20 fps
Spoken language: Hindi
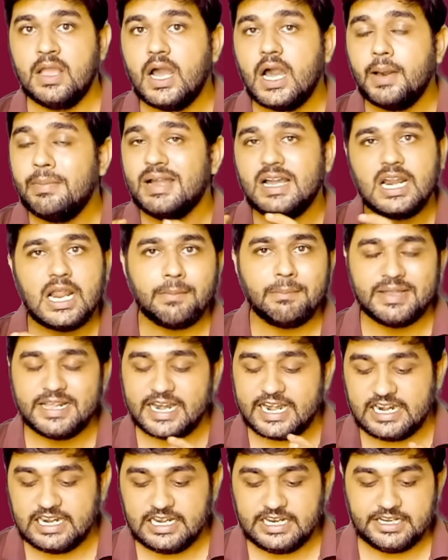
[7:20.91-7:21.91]
अब अगर आप
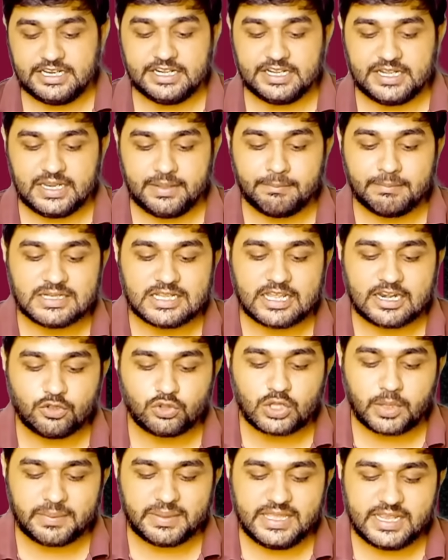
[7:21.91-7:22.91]
ग्रैंड लीग की टीम बना रहे हो
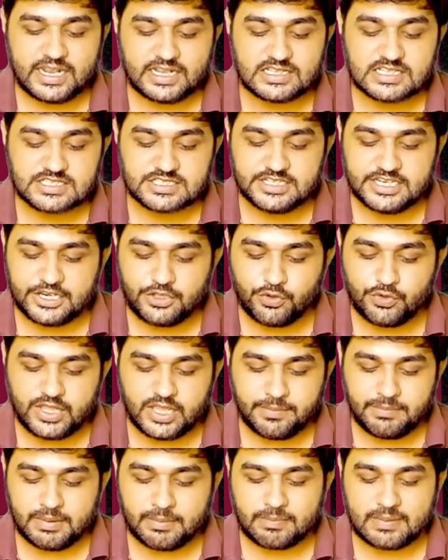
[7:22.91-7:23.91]
तो आप एक आधा स्नेरियो
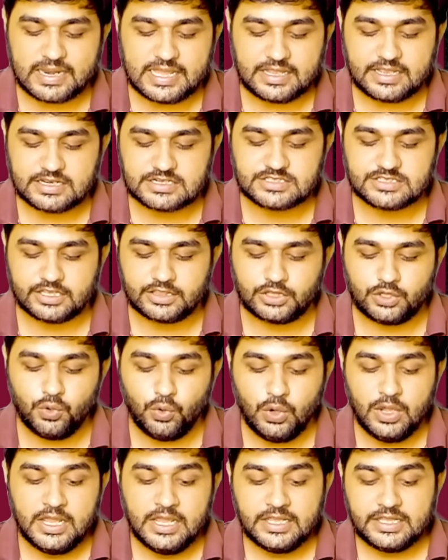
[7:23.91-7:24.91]
ये भी अप्लाई कर सकते हो
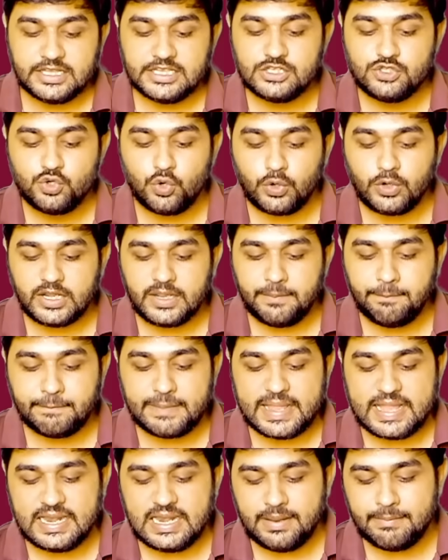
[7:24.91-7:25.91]
कि जो टीम
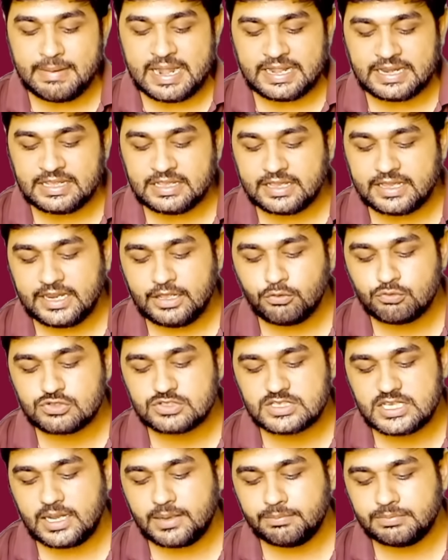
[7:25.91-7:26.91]
पहले बैटिंग करे
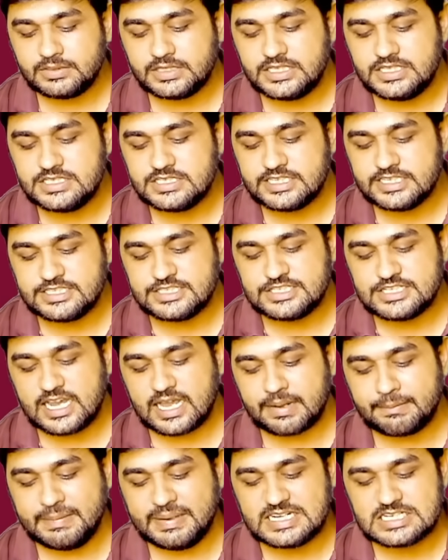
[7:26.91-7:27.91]
उसके आप तीन से
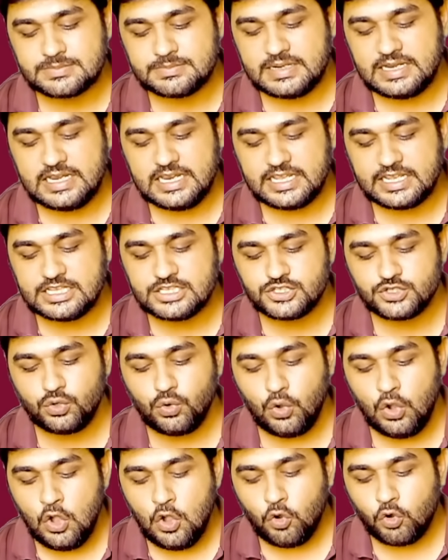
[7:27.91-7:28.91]
चार बैट्समैन लेके चलो
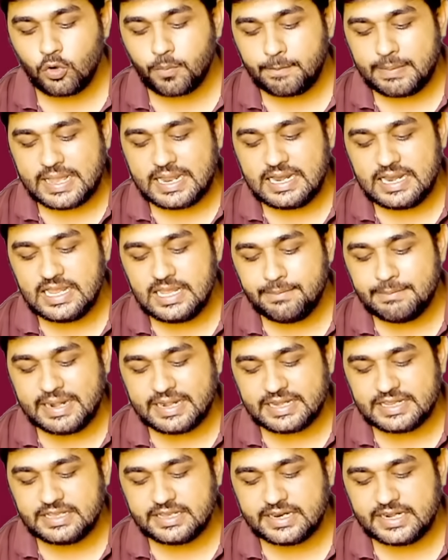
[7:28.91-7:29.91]
और पहले ही
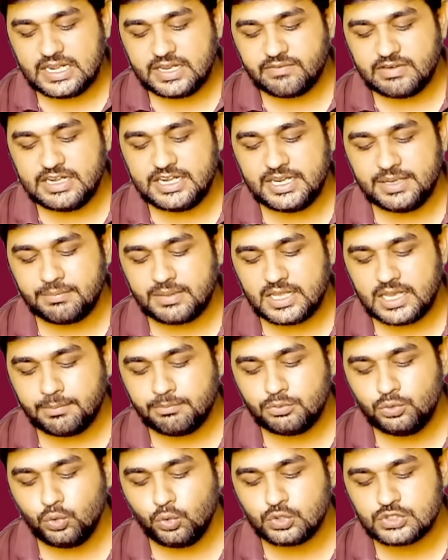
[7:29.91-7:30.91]
बैटिंग करने वाली टीम की
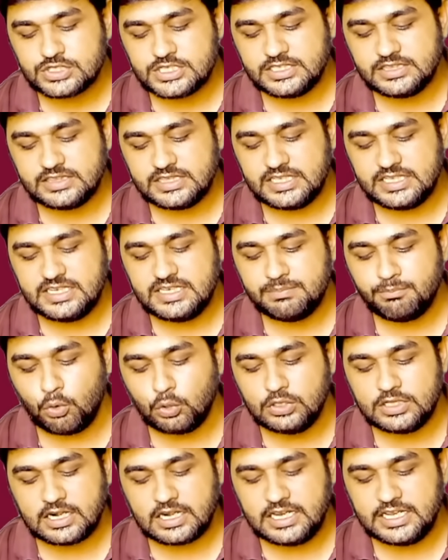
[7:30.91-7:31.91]
आप दो से तीन
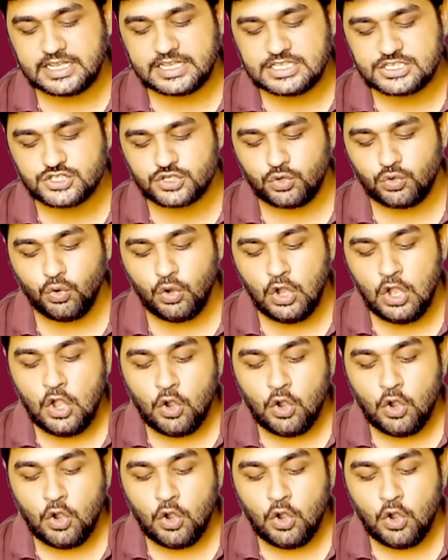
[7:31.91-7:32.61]
बॉलर लेके चलो